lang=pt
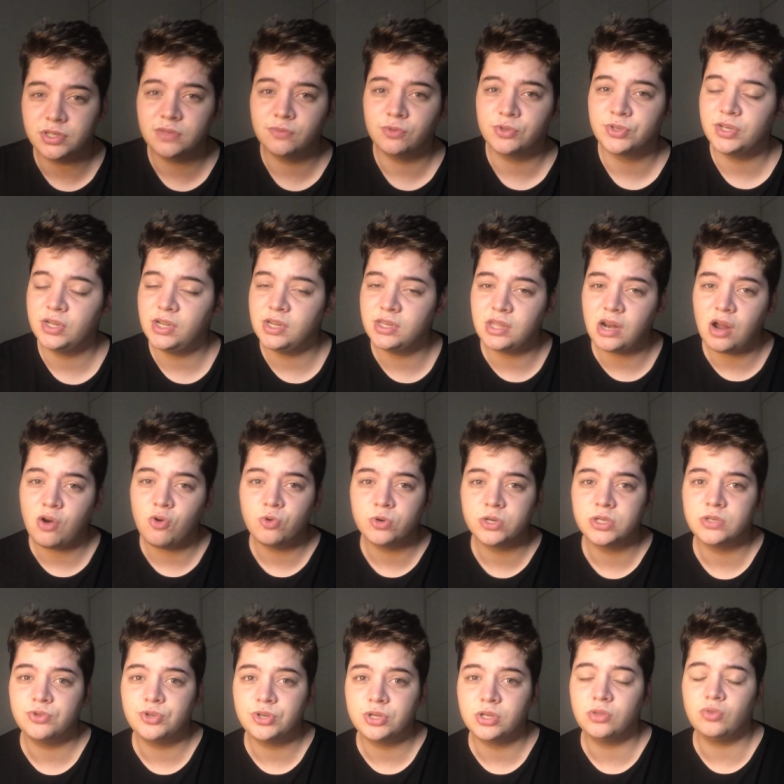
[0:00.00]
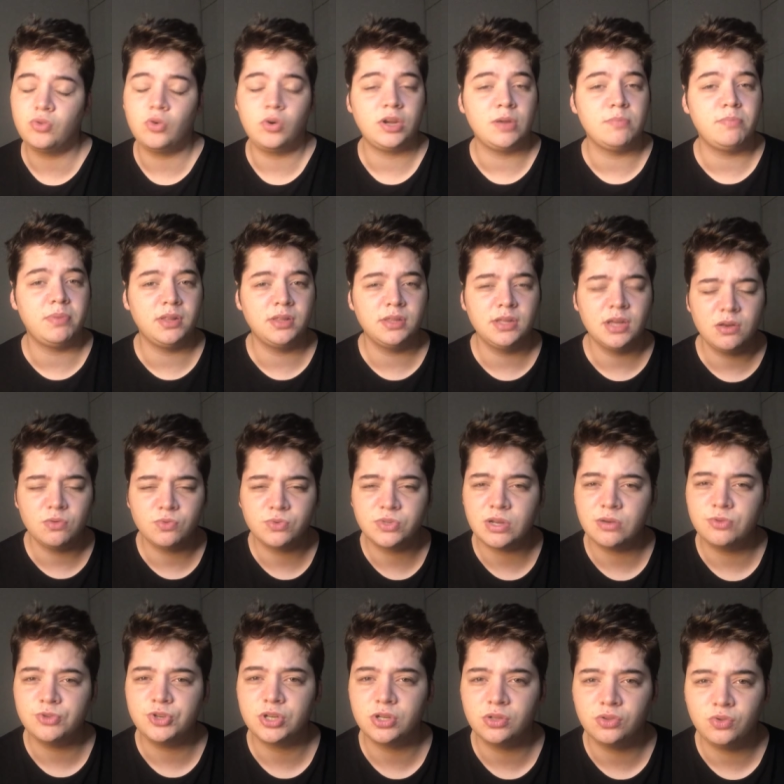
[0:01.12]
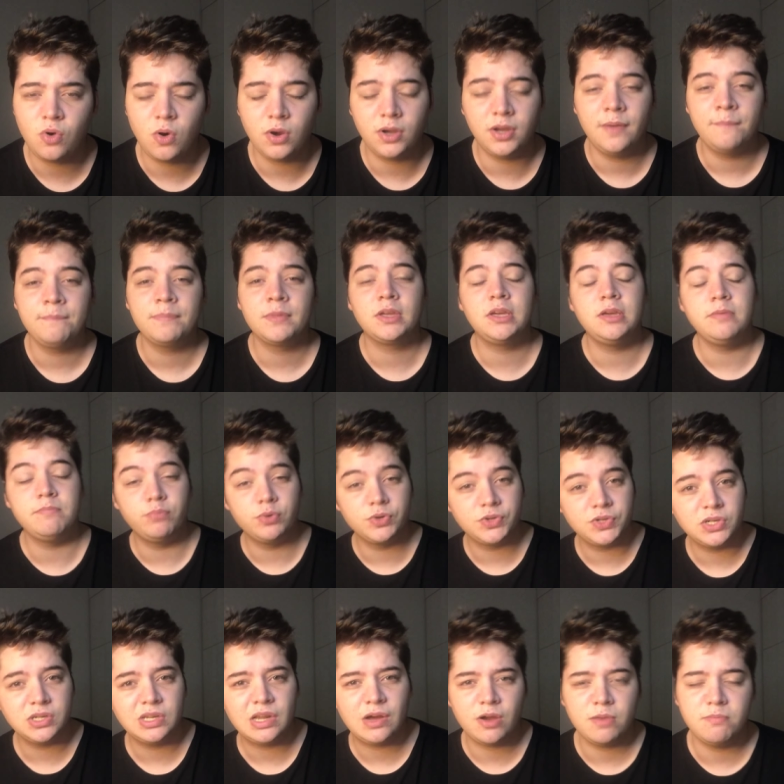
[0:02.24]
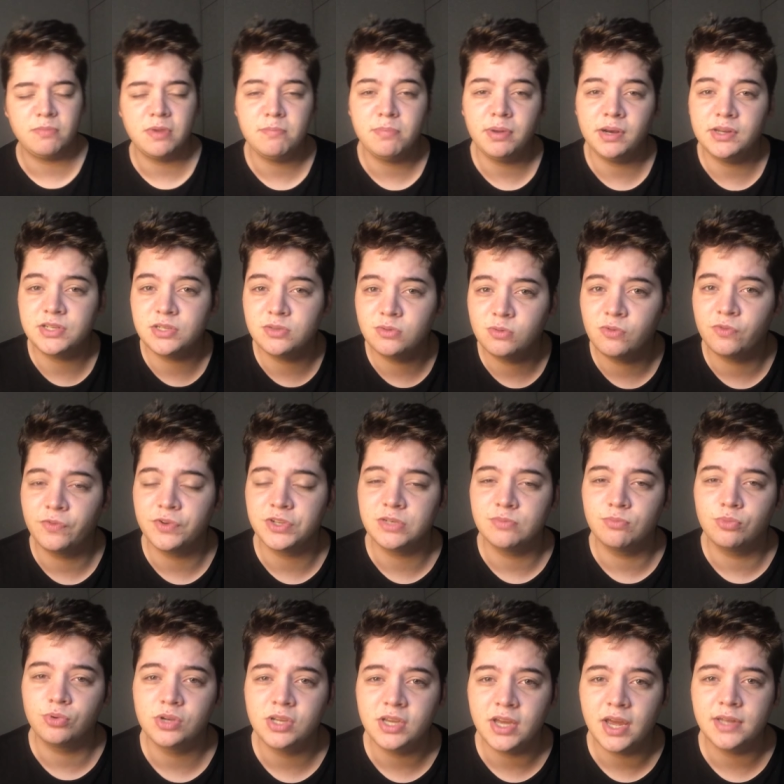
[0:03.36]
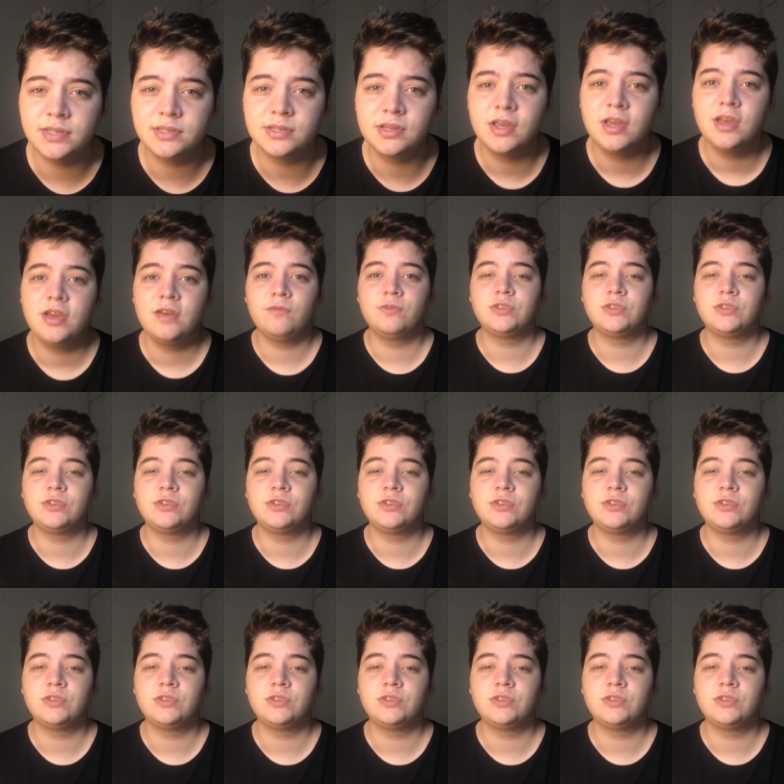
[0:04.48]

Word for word: Se você entrar hoje no TikTok, aprender a anunciar no TikTok, que por sinal é bem parecido com o Facebook Ads,